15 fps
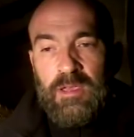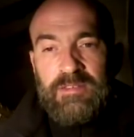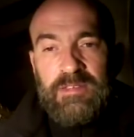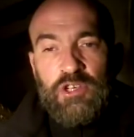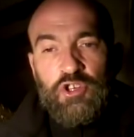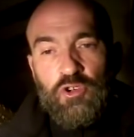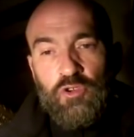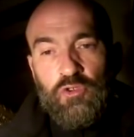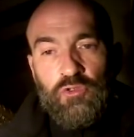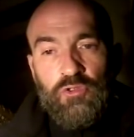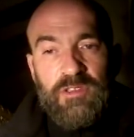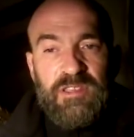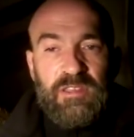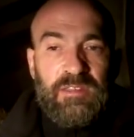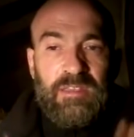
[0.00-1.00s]
Sachant que
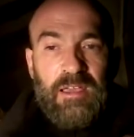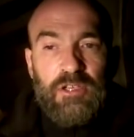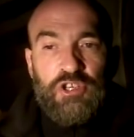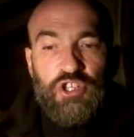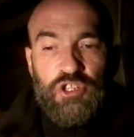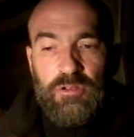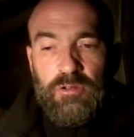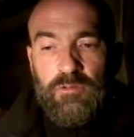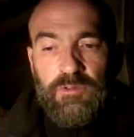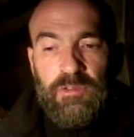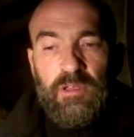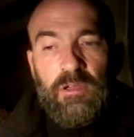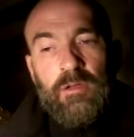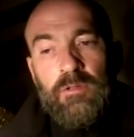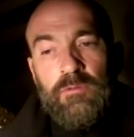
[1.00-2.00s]
dans cette cage, on est
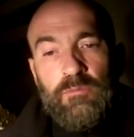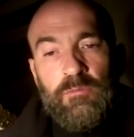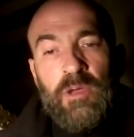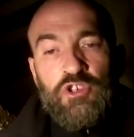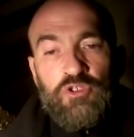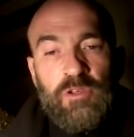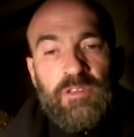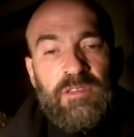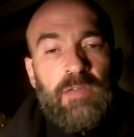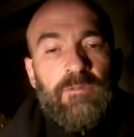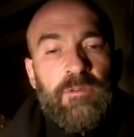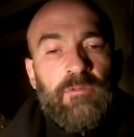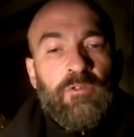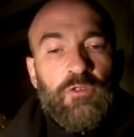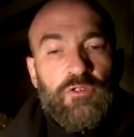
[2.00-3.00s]
une majorité à
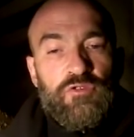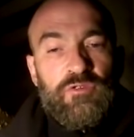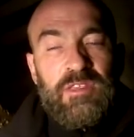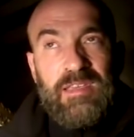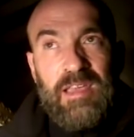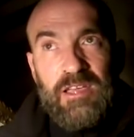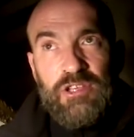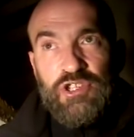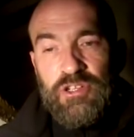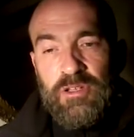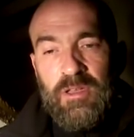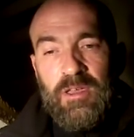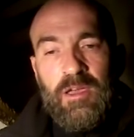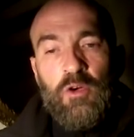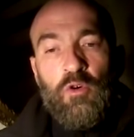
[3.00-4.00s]
vivre dans une cage
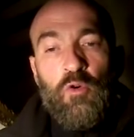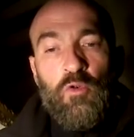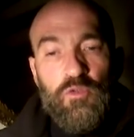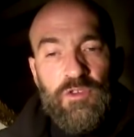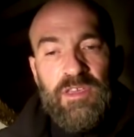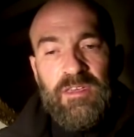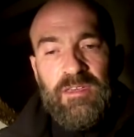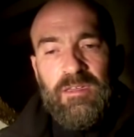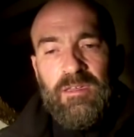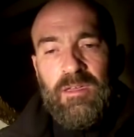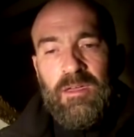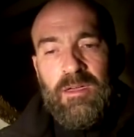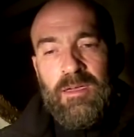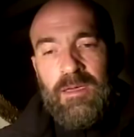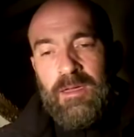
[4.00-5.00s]
rouillée,
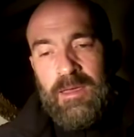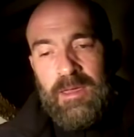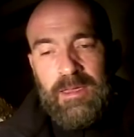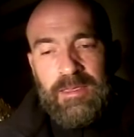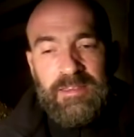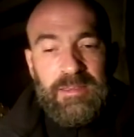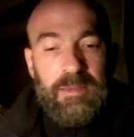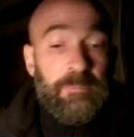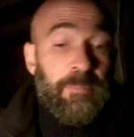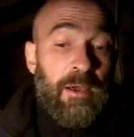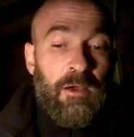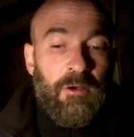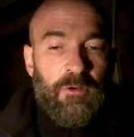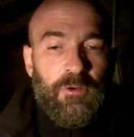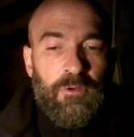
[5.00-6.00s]
qui est,
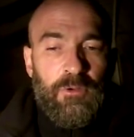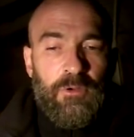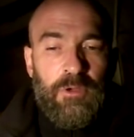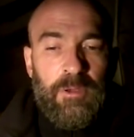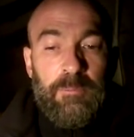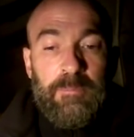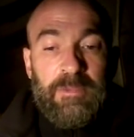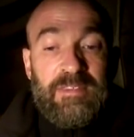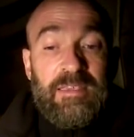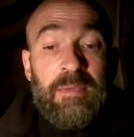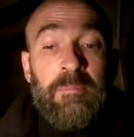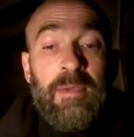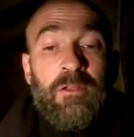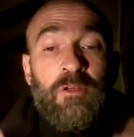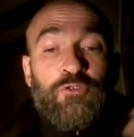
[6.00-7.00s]
pas, euh, qui est
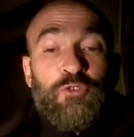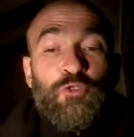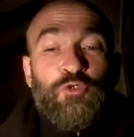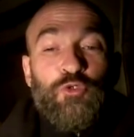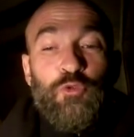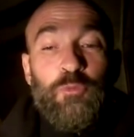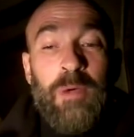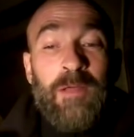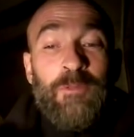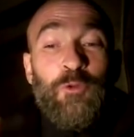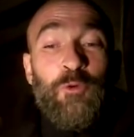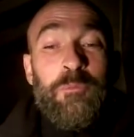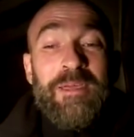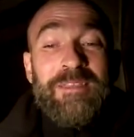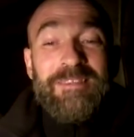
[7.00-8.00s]
mal entretenue par
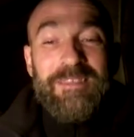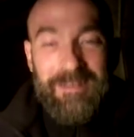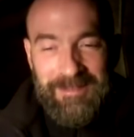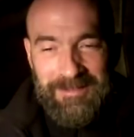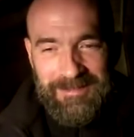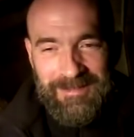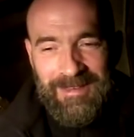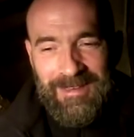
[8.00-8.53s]
nos maîtres,